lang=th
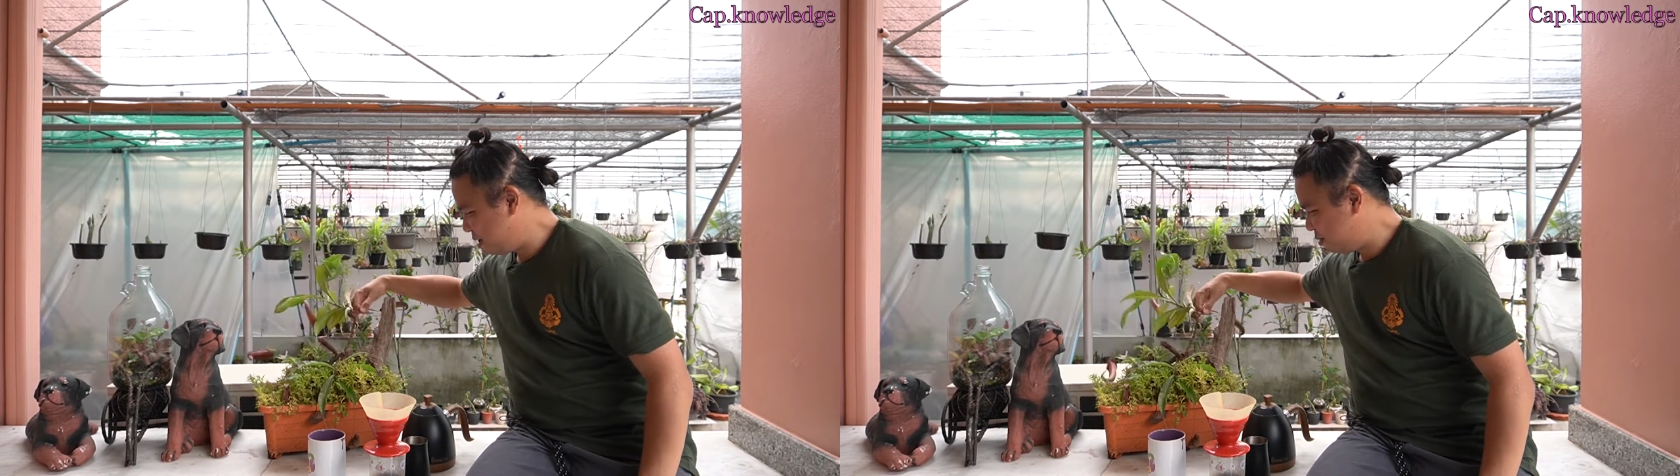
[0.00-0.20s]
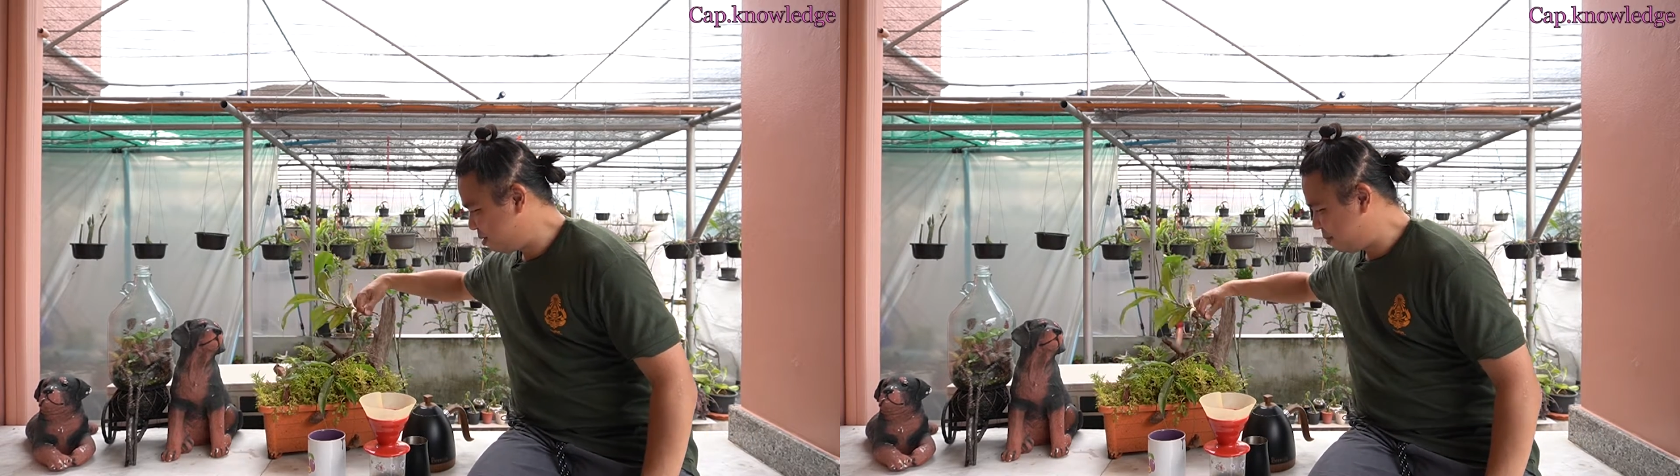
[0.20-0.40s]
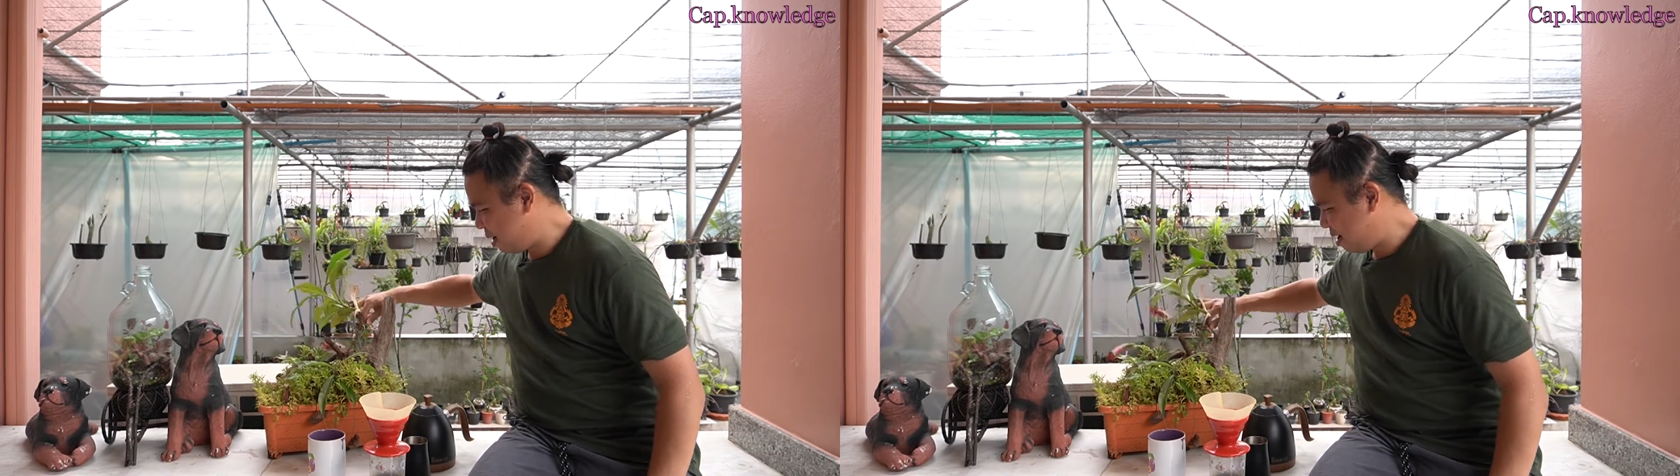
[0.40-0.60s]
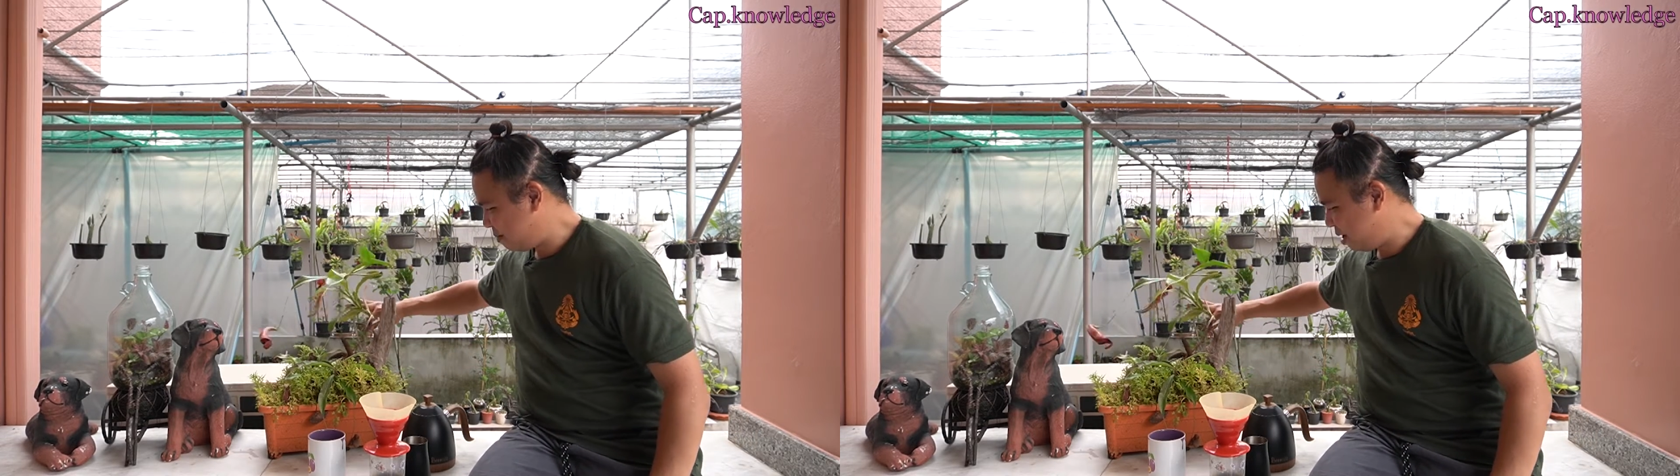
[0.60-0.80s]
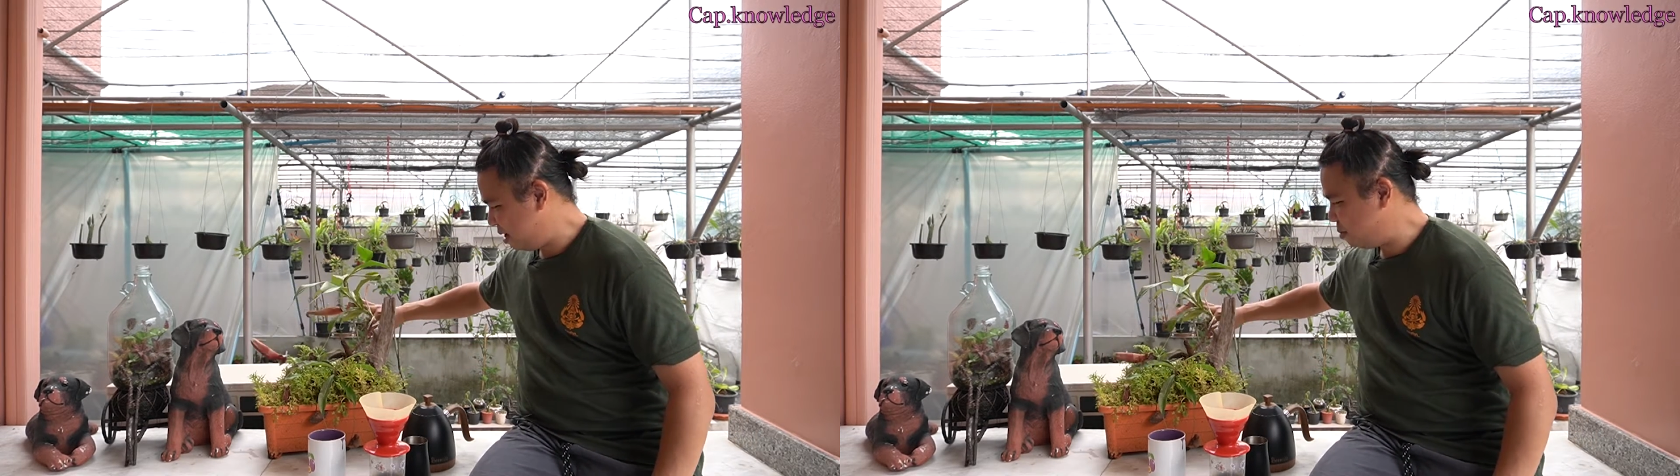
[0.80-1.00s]
ดูสภาพ
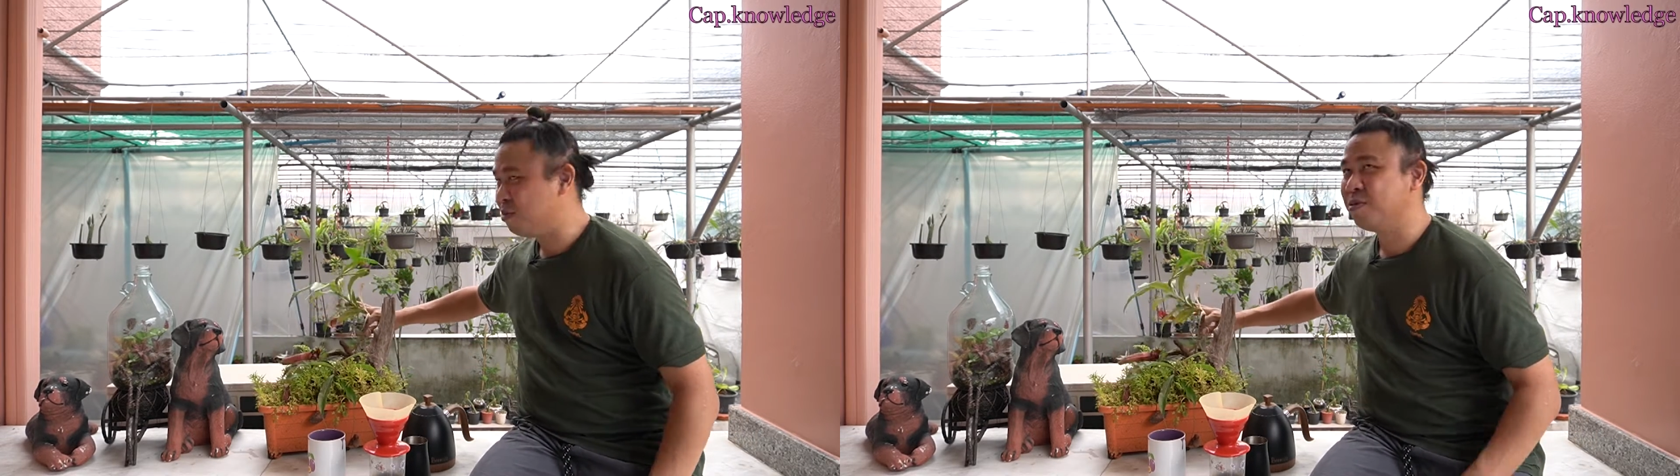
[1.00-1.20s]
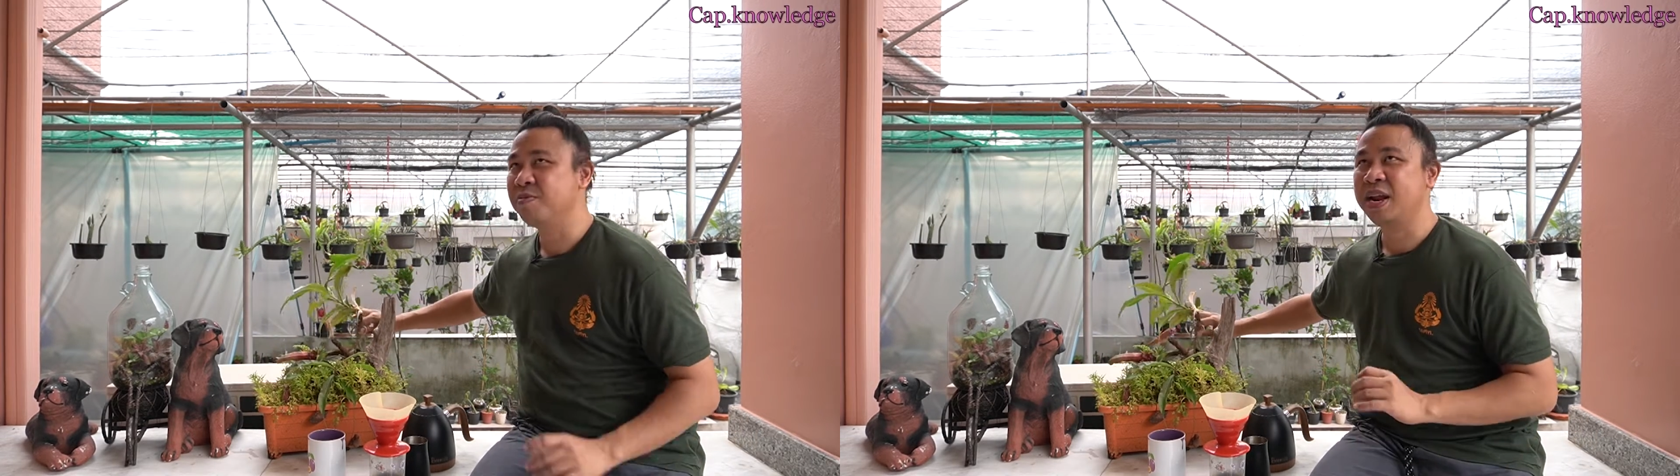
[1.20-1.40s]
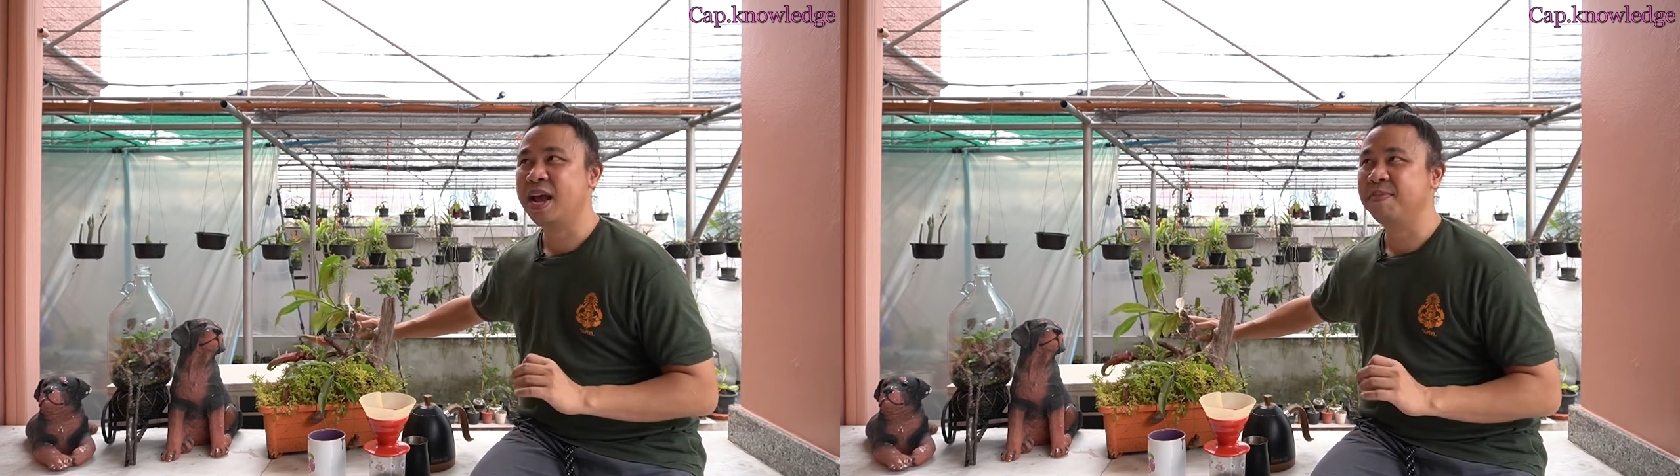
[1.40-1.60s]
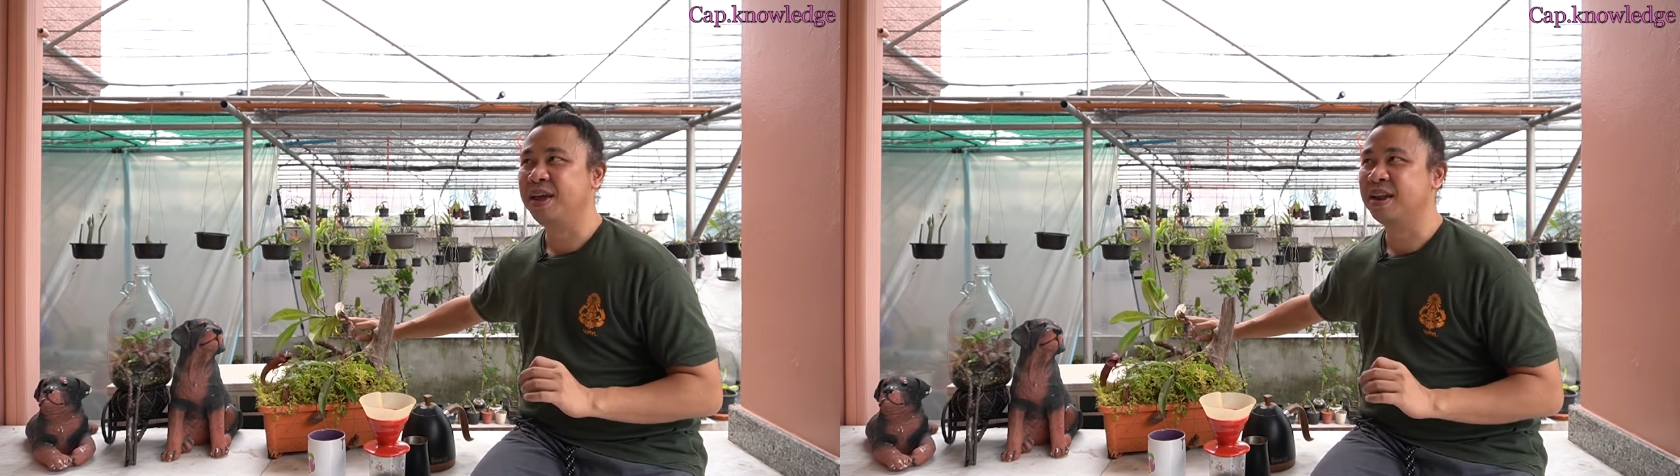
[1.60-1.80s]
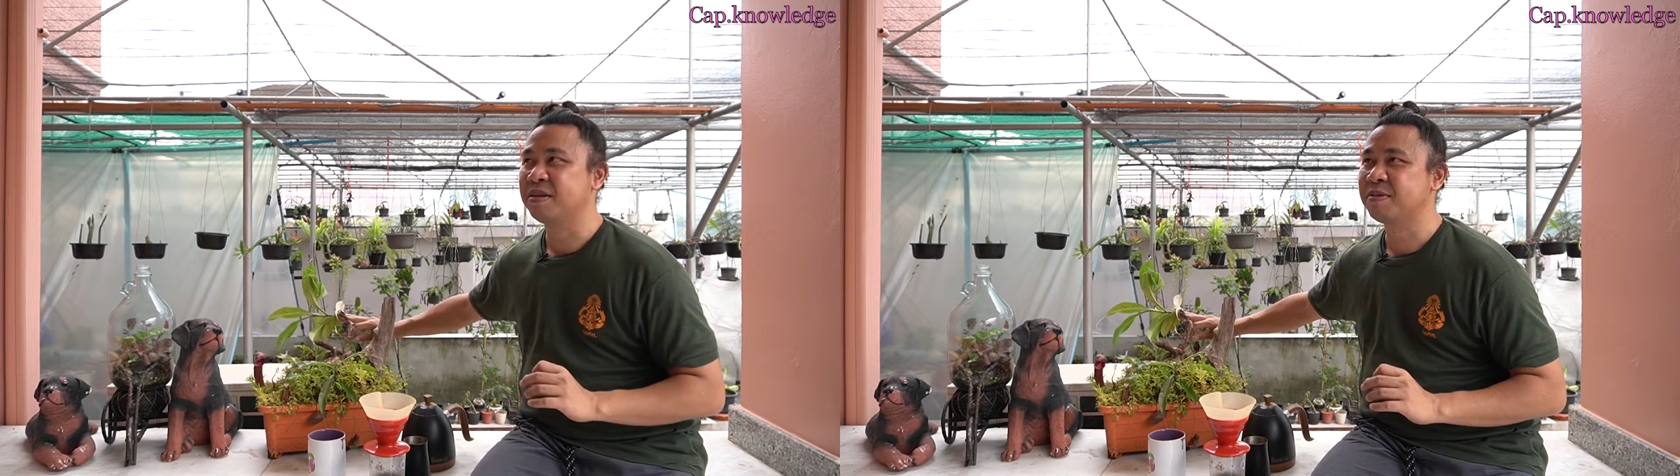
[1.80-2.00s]
อันนี้โอ้โห ไม่ได้อัป
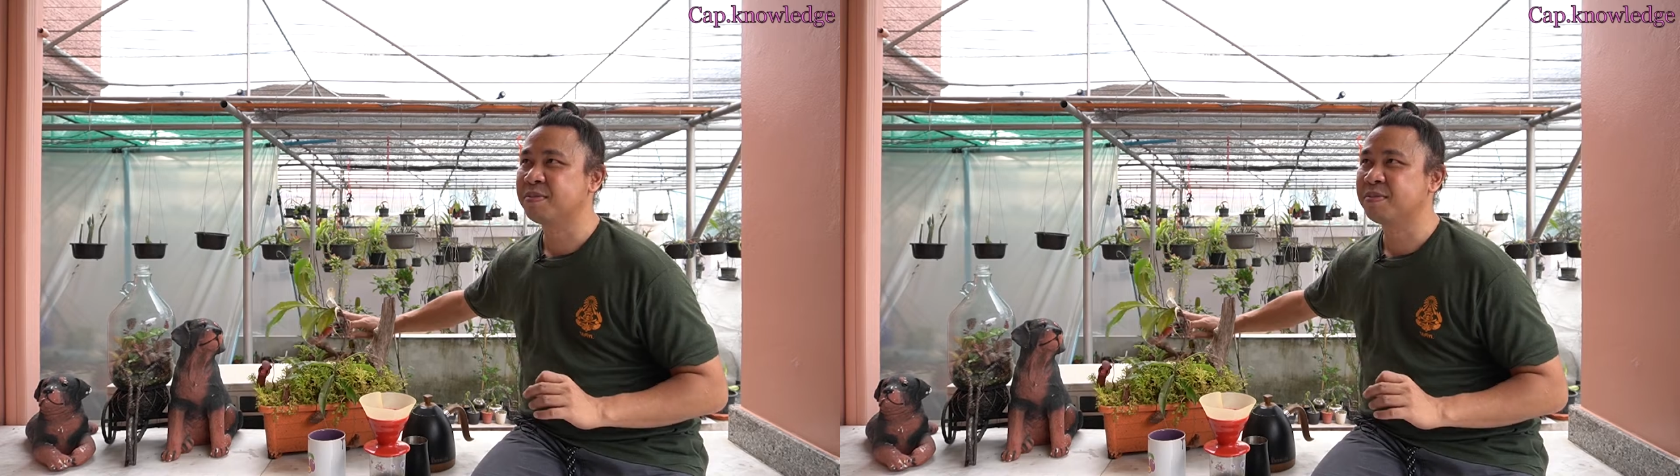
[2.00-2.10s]
เดต